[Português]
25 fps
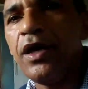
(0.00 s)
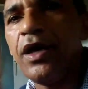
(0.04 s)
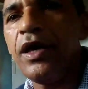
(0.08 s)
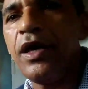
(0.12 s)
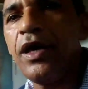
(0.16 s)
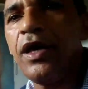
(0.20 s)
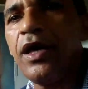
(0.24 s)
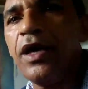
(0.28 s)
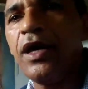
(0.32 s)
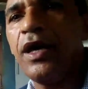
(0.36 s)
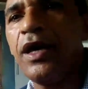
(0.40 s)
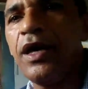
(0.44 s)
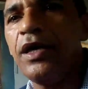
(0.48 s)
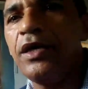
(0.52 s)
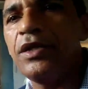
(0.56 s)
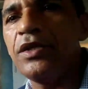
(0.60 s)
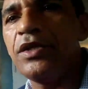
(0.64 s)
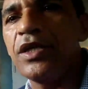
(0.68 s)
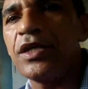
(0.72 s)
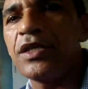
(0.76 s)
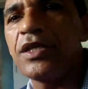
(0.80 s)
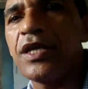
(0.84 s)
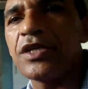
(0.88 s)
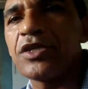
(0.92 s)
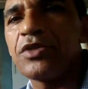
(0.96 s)
É, em
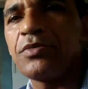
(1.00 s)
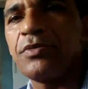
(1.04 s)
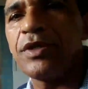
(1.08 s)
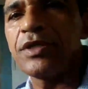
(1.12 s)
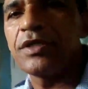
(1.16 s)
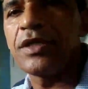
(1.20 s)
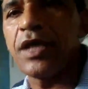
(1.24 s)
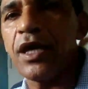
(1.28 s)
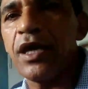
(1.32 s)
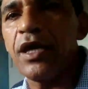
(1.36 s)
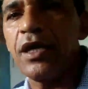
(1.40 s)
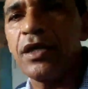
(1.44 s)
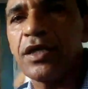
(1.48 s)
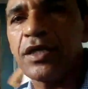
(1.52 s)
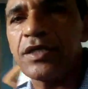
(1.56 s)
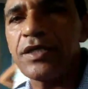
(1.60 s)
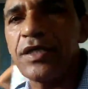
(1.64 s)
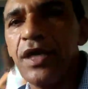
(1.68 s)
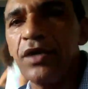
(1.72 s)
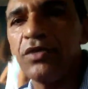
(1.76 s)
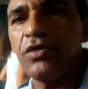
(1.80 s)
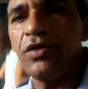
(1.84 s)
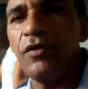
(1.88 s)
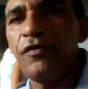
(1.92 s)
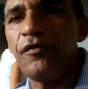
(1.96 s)
Dia das Mães aqui, tá
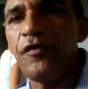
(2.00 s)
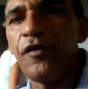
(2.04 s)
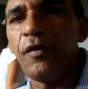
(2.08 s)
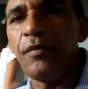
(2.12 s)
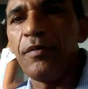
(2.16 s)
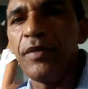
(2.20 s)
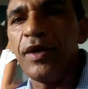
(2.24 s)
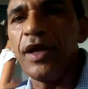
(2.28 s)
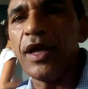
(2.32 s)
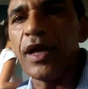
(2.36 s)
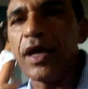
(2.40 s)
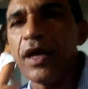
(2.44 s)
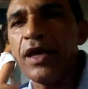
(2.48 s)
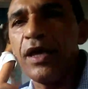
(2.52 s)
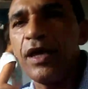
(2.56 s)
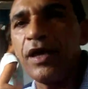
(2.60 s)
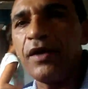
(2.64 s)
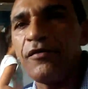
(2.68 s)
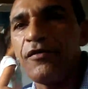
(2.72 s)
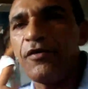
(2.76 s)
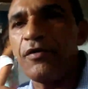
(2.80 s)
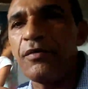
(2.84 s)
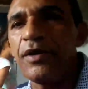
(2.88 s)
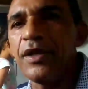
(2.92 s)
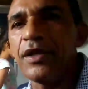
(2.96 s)
certo? Em família aqui,
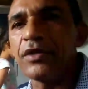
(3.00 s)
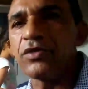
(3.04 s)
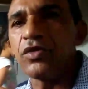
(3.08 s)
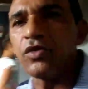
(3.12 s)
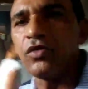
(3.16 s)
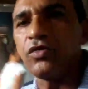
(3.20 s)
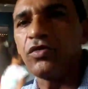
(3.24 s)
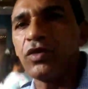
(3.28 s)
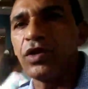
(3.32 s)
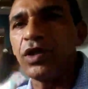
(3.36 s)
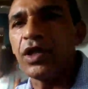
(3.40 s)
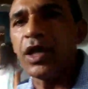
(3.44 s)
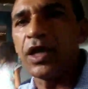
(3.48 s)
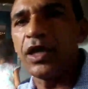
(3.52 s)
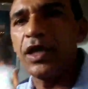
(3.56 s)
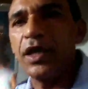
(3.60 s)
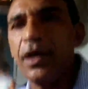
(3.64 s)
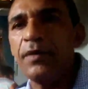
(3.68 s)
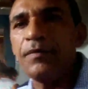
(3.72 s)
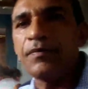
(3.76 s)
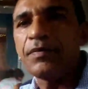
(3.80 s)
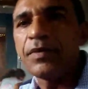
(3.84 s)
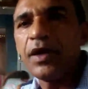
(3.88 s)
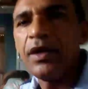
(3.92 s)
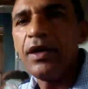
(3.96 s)
a família toda unida
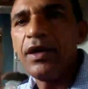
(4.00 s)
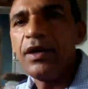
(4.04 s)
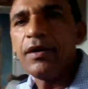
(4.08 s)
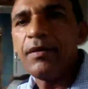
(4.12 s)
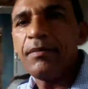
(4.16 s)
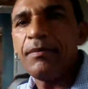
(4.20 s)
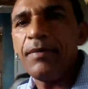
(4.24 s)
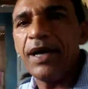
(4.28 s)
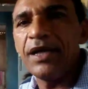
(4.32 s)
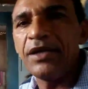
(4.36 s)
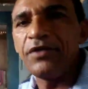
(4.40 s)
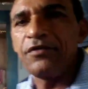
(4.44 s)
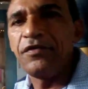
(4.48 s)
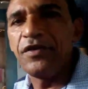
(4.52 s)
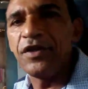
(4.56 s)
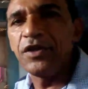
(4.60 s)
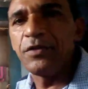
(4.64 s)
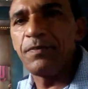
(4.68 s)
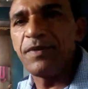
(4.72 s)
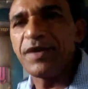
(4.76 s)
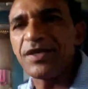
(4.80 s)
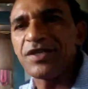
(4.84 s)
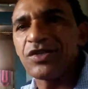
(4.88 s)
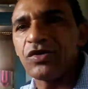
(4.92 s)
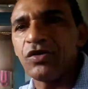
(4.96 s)
aqui. Mais de 20
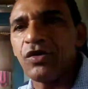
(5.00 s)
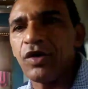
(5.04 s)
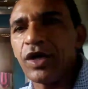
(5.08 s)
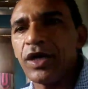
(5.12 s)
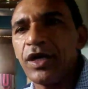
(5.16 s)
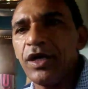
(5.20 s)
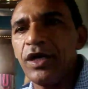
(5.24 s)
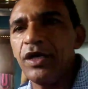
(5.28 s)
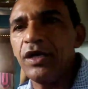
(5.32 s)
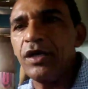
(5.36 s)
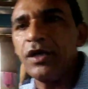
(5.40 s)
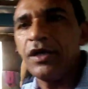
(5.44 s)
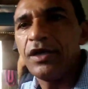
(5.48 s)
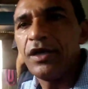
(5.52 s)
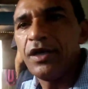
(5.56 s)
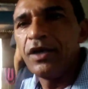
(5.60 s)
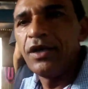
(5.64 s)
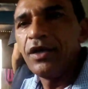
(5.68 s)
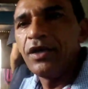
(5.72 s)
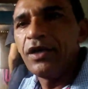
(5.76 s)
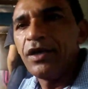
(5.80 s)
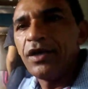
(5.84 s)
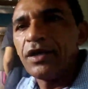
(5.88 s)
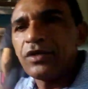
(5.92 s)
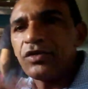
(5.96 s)
pessoas aqui.
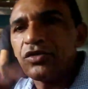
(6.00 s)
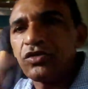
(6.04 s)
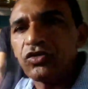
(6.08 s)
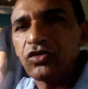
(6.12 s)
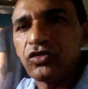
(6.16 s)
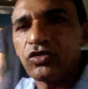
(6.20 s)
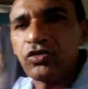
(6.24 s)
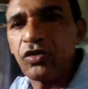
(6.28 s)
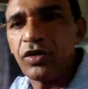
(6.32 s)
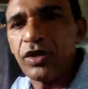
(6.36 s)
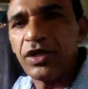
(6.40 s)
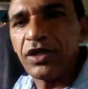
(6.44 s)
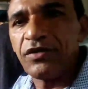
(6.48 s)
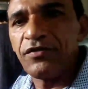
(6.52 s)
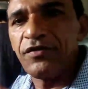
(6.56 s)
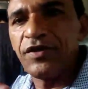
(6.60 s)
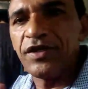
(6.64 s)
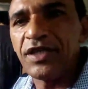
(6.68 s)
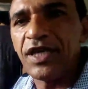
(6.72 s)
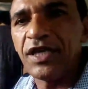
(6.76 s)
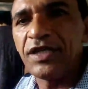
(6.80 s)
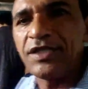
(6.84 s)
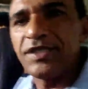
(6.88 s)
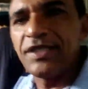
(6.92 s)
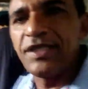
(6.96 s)
Todas as
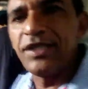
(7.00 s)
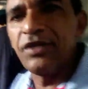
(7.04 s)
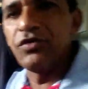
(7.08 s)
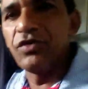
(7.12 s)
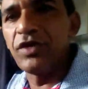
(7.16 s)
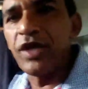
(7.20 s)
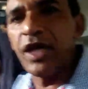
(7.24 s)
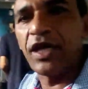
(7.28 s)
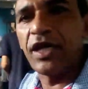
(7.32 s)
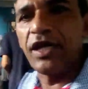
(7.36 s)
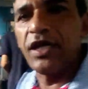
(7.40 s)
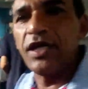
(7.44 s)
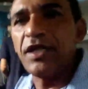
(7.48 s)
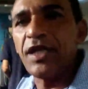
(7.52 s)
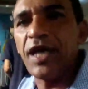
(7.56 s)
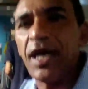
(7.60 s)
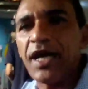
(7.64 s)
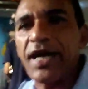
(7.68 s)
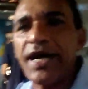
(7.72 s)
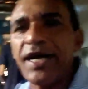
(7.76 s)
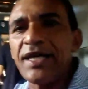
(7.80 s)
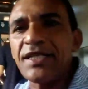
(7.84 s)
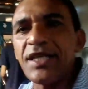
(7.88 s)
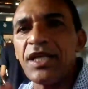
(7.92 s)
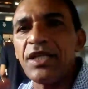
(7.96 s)
vezes a gente se une aqui na
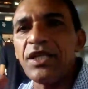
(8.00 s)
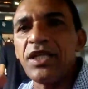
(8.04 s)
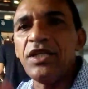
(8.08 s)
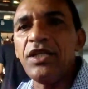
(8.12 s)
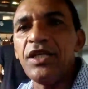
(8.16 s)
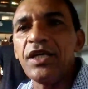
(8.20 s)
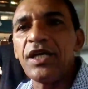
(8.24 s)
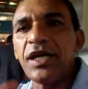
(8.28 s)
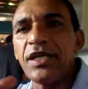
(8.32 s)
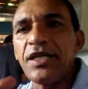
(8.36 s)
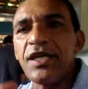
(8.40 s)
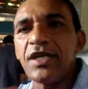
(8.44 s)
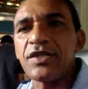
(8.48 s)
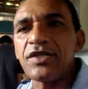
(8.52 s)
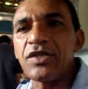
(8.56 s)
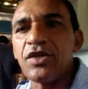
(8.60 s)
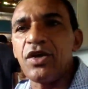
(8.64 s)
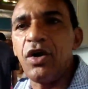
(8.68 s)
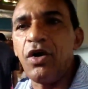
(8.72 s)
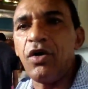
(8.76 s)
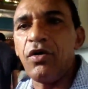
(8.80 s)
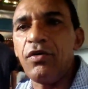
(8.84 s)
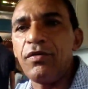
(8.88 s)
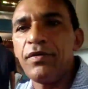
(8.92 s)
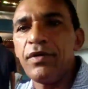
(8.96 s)
casa de Dicas da
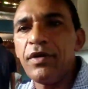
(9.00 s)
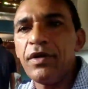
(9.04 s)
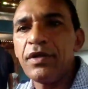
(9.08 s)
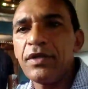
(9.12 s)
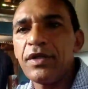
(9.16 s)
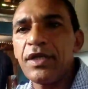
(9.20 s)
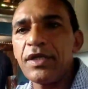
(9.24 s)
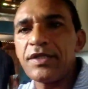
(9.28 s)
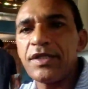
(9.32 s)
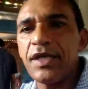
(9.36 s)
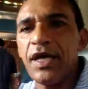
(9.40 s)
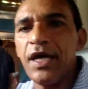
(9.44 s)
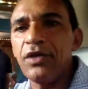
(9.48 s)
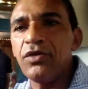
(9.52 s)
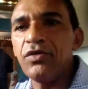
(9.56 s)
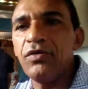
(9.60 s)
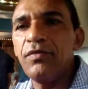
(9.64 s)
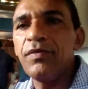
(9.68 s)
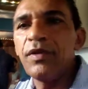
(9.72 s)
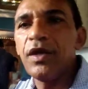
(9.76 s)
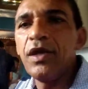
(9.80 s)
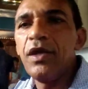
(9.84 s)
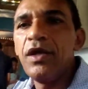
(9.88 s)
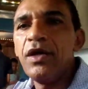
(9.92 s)
Sol, tá certo?